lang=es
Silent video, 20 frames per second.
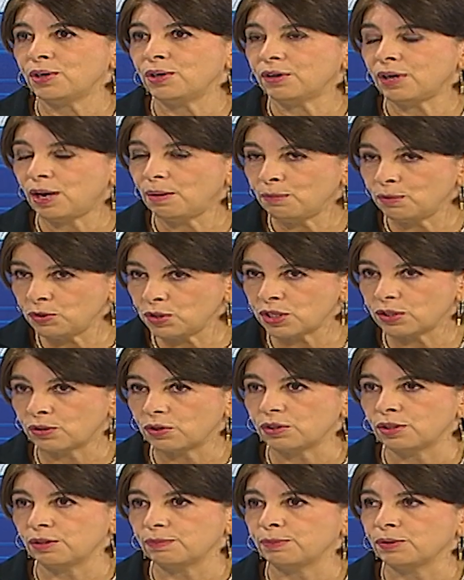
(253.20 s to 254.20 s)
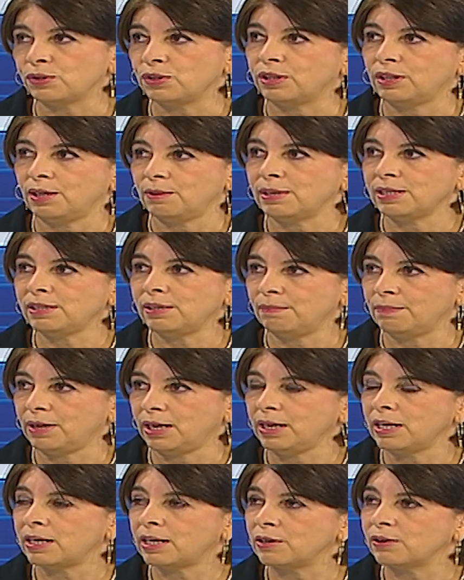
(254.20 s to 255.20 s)
creo que hay muchas cosas positivas
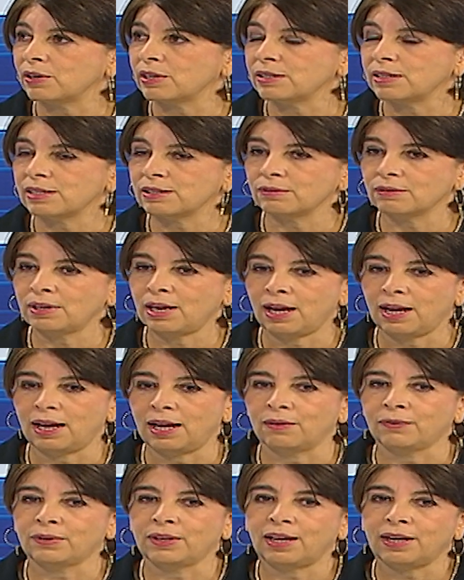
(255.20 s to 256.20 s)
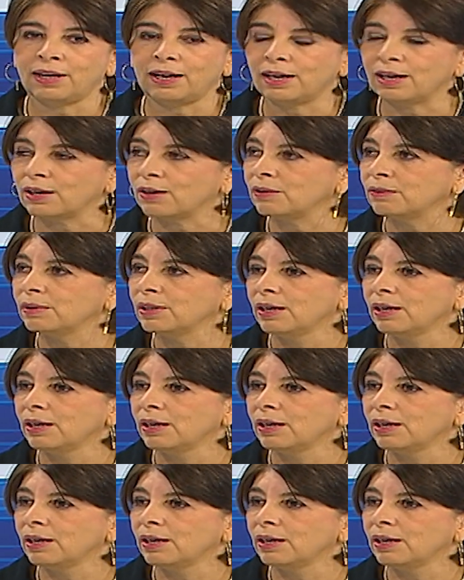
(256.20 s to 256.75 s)
también y creo que es una,